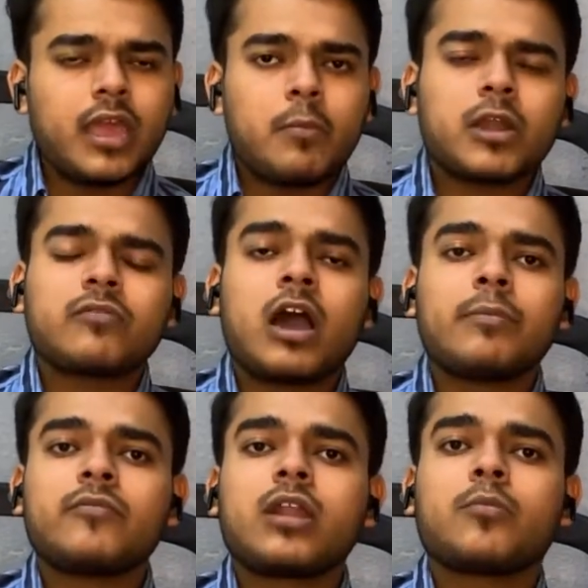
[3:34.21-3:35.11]
बट वहां पे
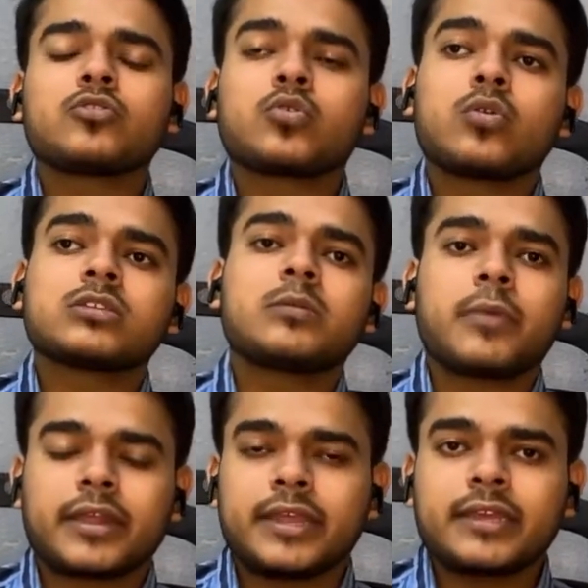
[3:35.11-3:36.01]
फिर आपको थोड़ा सा
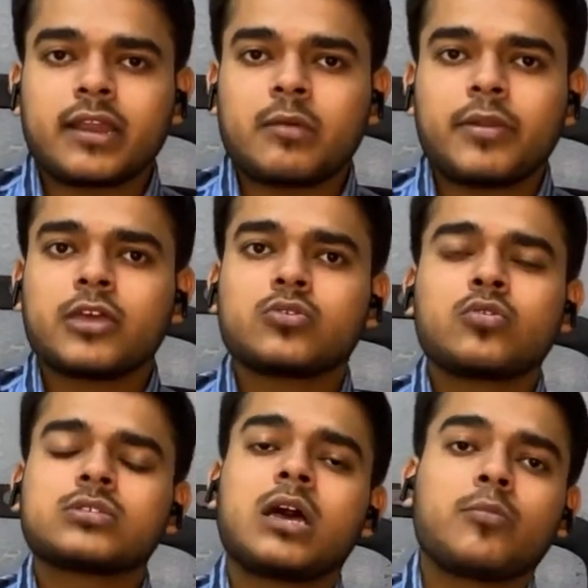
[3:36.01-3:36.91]
बार्गेन करना पड़ेगा थोड़ा
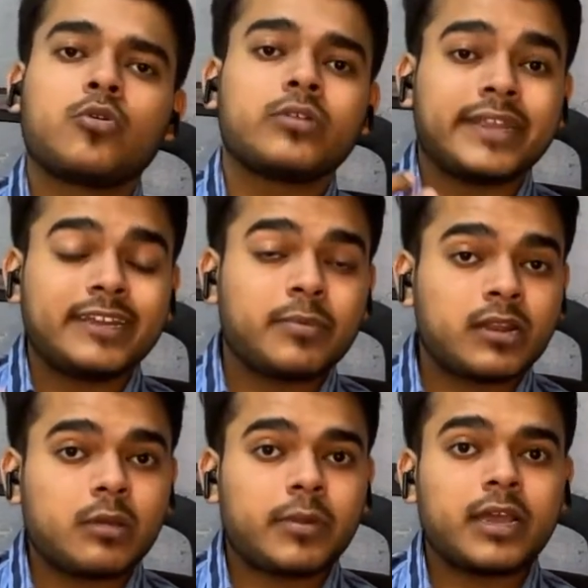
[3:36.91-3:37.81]
सा आपको ढीठ
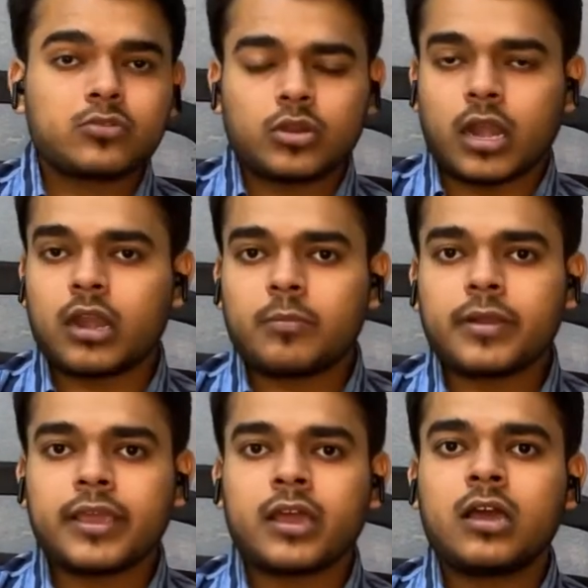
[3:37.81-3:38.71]
बनना पड़ेगा थोड़ा लड़ना
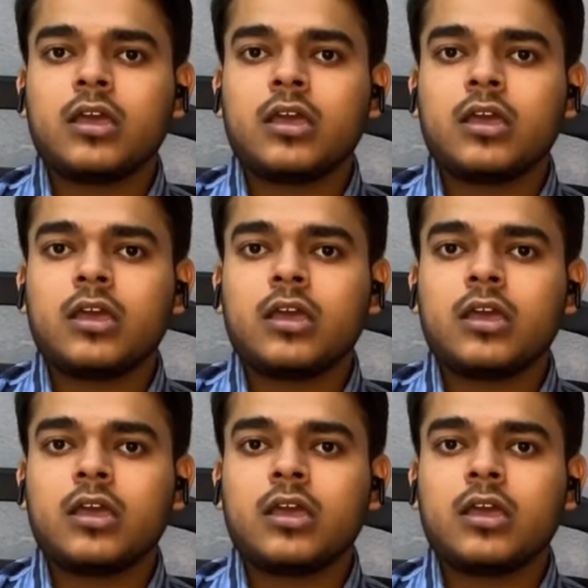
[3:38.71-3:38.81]
पड़ेगा